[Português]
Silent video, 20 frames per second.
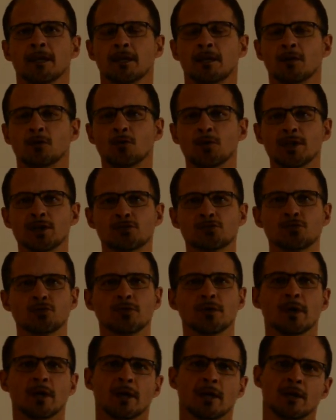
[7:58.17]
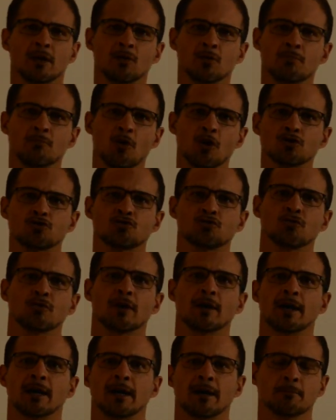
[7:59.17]
E com isso eu
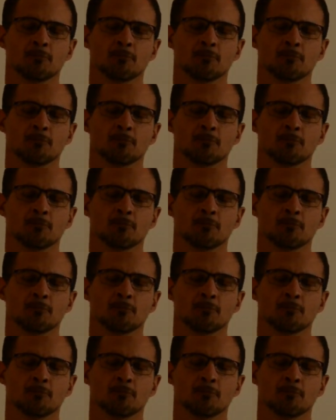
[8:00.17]
mostro, ah,